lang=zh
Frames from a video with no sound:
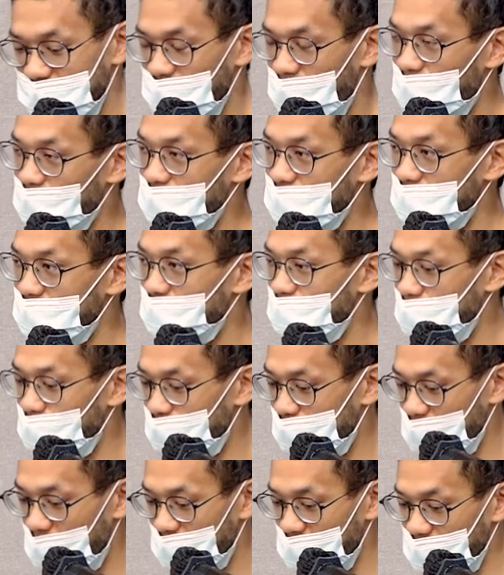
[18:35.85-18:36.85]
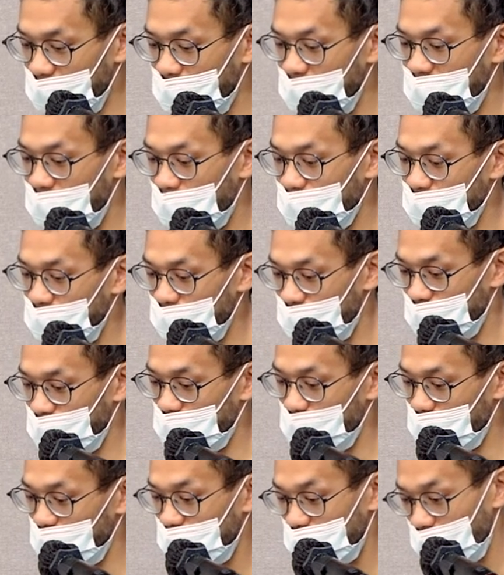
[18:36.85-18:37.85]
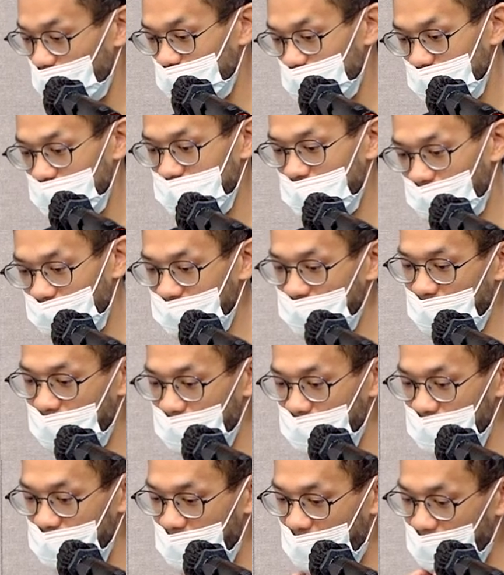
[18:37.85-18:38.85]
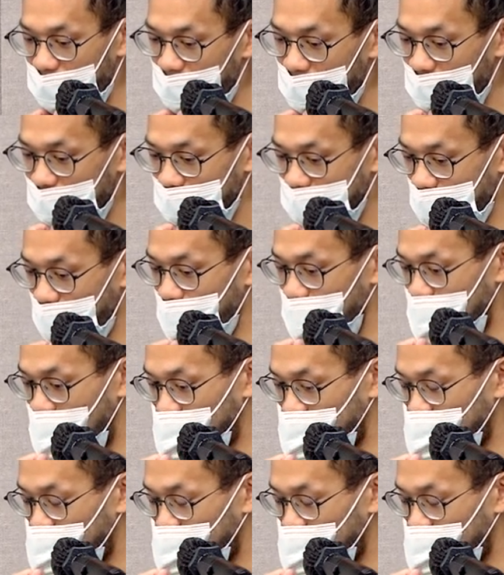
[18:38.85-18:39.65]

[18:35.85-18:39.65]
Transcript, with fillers: 然后你必须在各个平台去实做，怎么去叫那个 API 才会拿